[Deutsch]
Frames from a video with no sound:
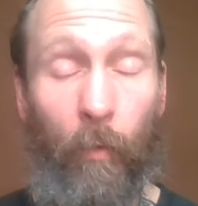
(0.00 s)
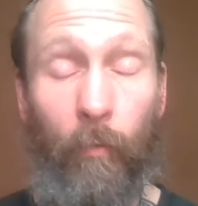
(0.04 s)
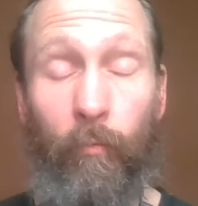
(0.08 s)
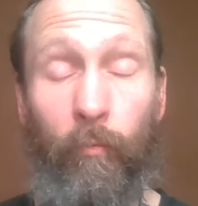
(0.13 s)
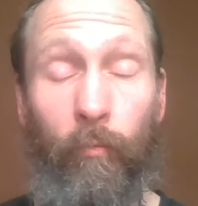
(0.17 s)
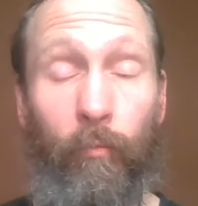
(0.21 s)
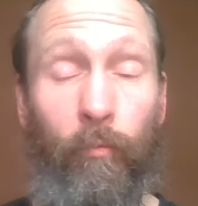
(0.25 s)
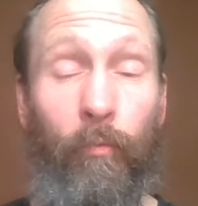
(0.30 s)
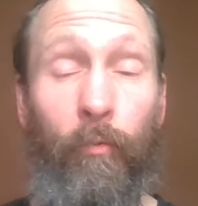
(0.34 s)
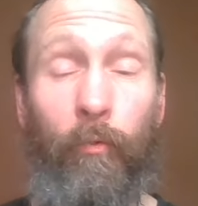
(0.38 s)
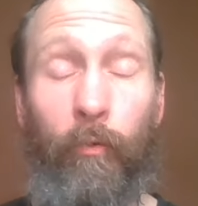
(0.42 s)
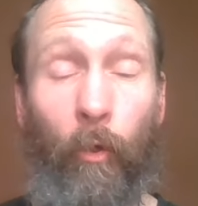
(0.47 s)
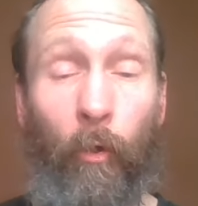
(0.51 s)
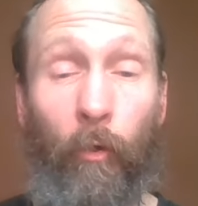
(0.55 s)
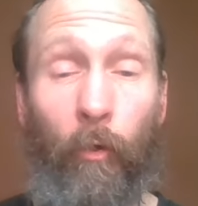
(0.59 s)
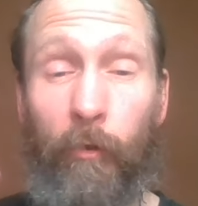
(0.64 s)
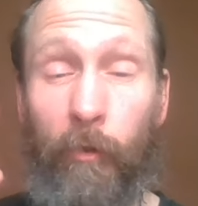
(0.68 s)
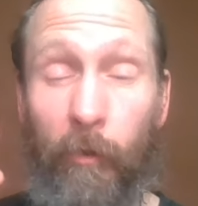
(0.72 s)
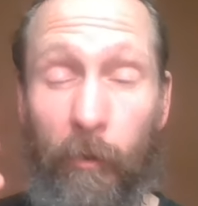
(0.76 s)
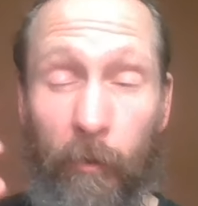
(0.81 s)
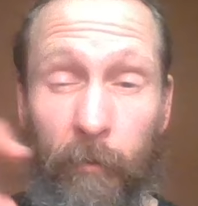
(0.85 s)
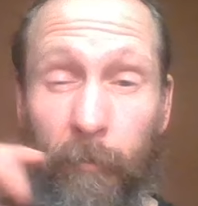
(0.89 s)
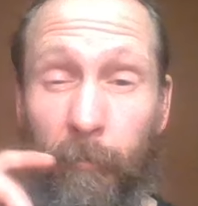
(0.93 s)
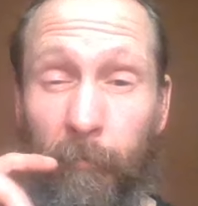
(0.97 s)
Du
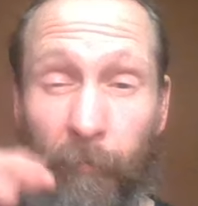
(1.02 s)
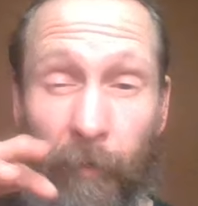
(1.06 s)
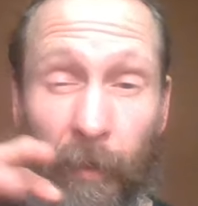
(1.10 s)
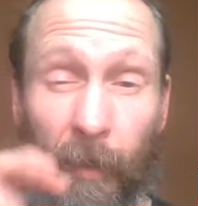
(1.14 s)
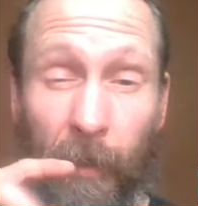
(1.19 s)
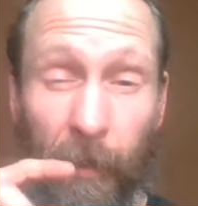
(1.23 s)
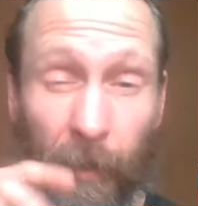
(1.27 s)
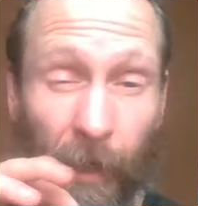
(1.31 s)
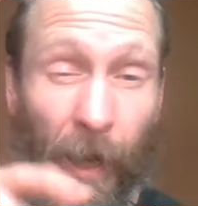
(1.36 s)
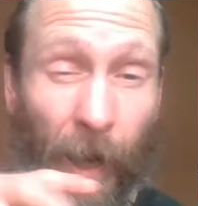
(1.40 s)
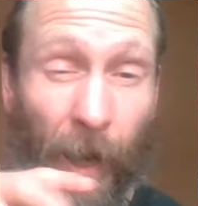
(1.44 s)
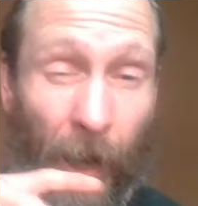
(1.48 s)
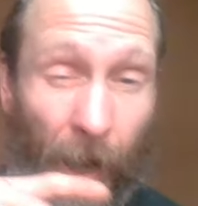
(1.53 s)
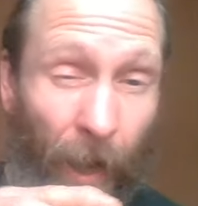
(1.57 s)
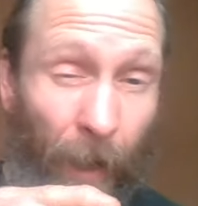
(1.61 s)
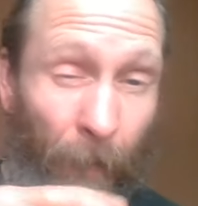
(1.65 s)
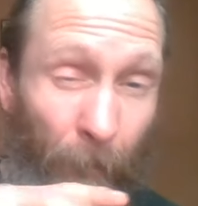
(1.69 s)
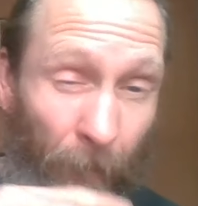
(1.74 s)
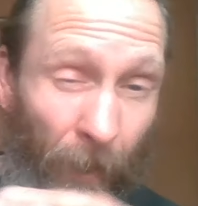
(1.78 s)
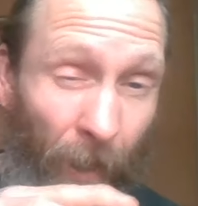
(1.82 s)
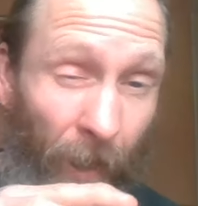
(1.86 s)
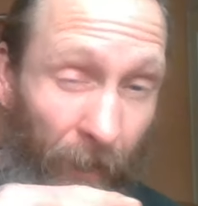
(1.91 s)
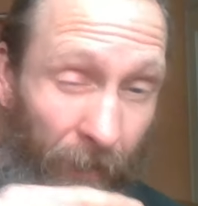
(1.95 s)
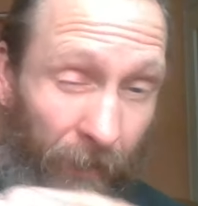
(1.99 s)
solltest weniger
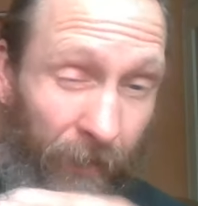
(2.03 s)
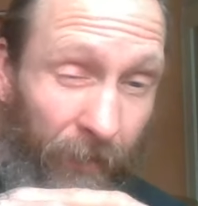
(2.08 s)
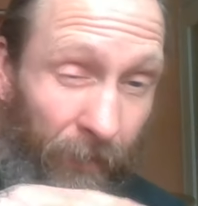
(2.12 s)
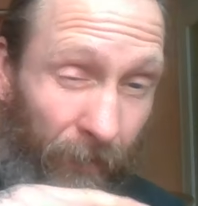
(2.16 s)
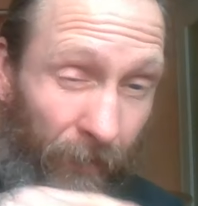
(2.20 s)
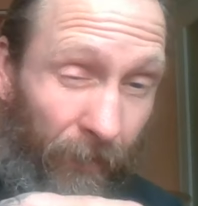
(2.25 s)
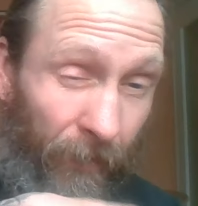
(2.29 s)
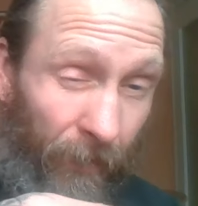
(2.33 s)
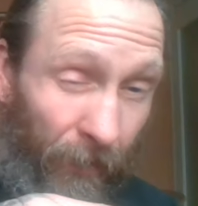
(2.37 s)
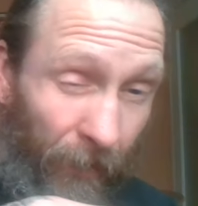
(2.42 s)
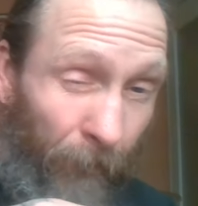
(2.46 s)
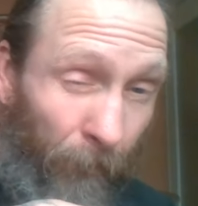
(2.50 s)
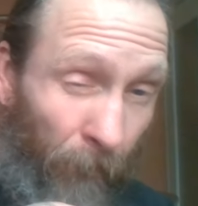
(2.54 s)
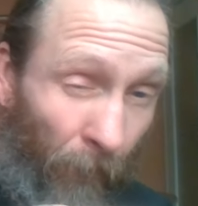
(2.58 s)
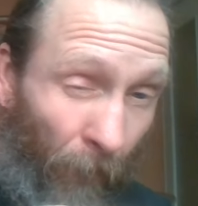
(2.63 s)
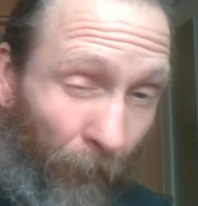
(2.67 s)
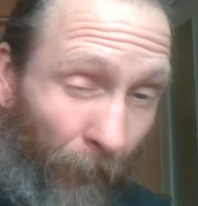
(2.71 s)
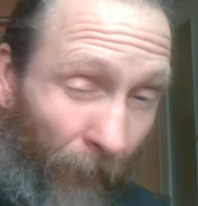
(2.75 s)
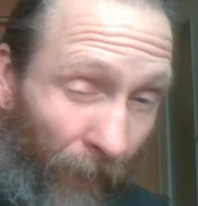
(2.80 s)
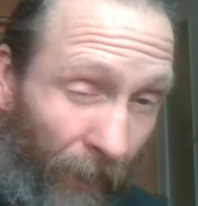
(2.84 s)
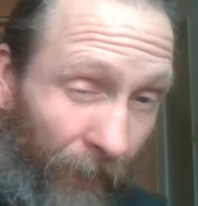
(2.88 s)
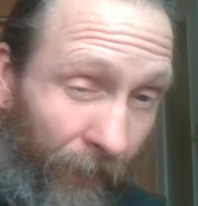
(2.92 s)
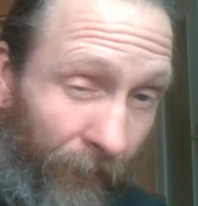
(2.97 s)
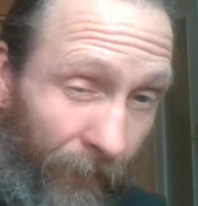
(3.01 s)
arbeiten, lieber
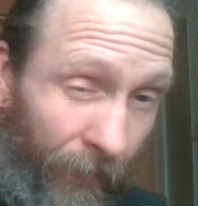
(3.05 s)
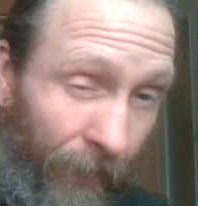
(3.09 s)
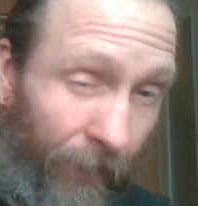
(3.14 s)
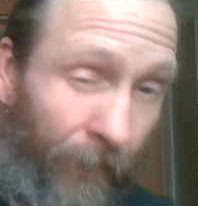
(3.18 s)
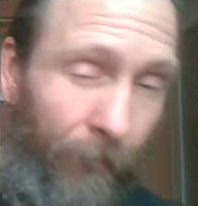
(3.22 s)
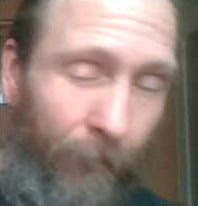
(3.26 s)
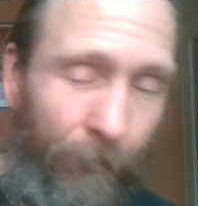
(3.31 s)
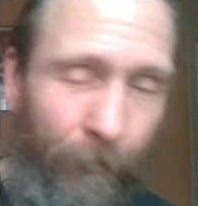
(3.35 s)
Mann.